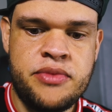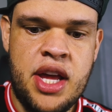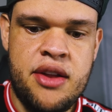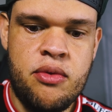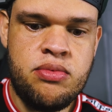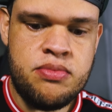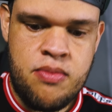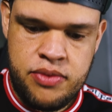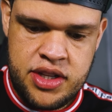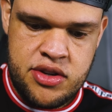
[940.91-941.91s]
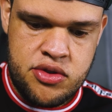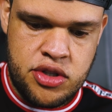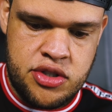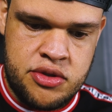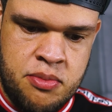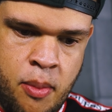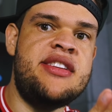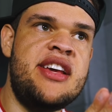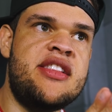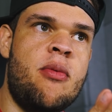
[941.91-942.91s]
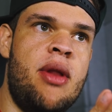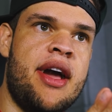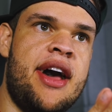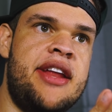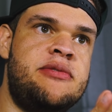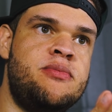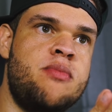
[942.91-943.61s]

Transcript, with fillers: Cada um tem seus gostos. É isso aí então, molecada.